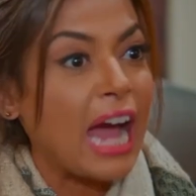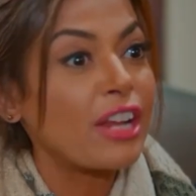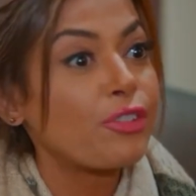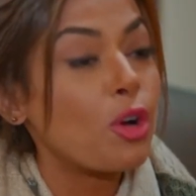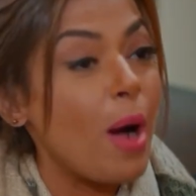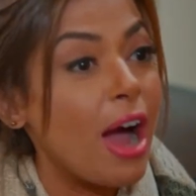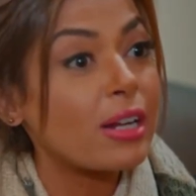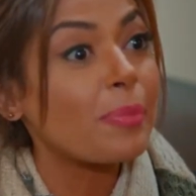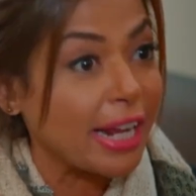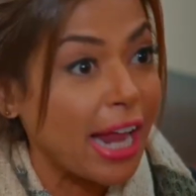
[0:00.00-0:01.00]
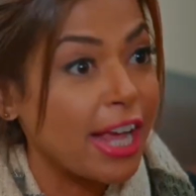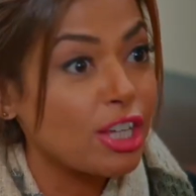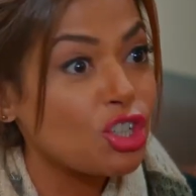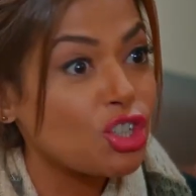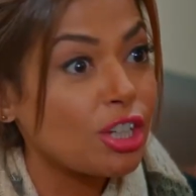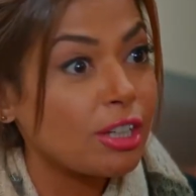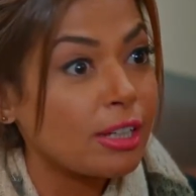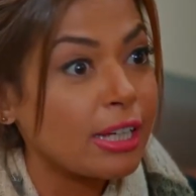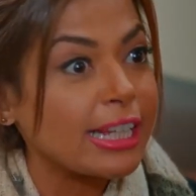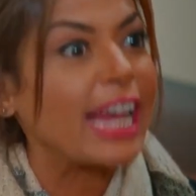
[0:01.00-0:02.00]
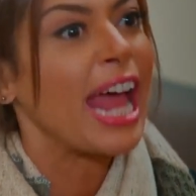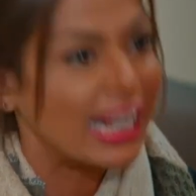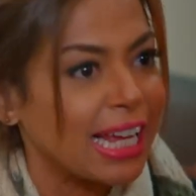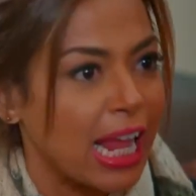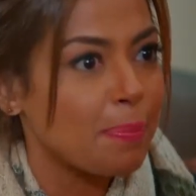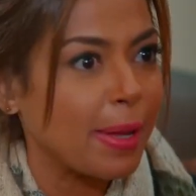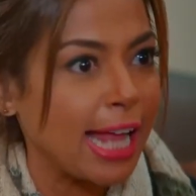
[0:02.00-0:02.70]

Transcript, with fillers: عارف لو محرم كان عايش كان قتلك